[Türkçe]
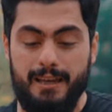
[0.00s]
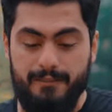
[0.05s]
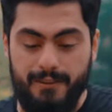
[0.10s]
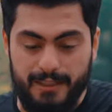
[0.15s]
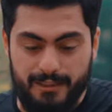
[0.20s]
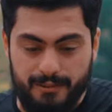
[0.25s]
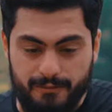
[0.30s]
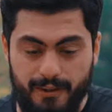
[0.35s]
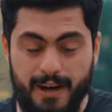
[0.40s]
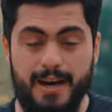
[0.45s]

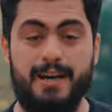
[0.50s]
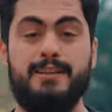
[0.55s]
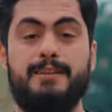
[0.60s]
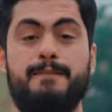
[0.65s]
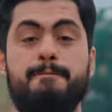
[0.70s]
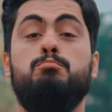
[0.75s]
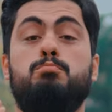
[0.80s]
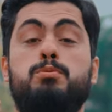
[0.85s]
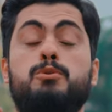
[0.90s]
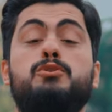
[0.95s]
Evet var.
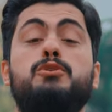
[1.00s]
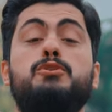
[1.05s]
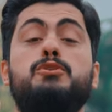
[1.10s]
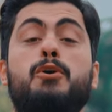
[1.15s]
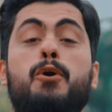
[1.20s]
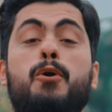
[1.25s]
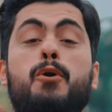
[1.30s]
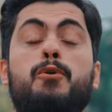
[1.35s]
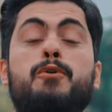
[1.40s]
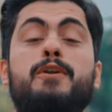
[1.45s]
Bunun
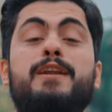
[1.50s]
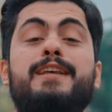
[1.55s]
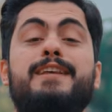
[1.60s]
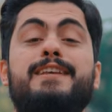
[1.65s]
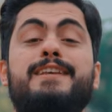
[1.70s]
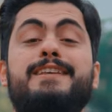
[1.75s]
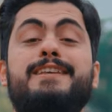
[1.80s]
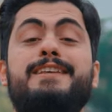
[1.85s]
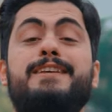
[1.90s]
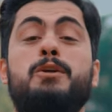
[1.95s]

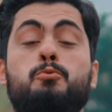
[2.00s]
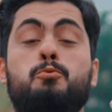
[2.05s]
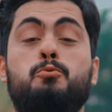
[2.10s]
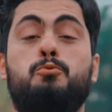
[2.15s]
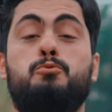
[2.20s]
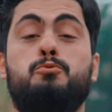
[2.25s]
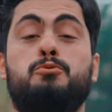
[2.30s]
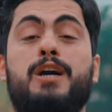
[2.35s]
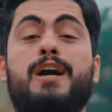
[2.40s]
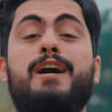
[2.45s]
örneği
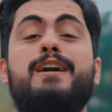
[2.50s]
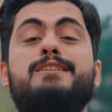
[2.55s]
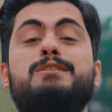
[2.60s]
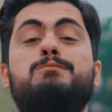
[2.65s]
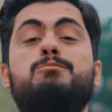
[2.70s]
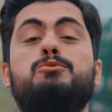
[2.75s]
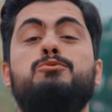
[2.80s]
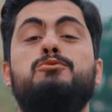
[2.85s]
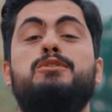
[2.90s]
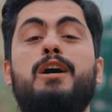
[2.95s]
Üstad-ı
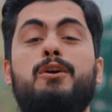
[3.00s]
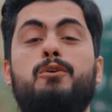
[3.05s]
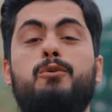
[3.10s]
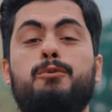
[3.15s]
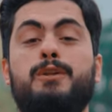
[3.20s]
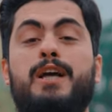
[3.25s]
Mutlak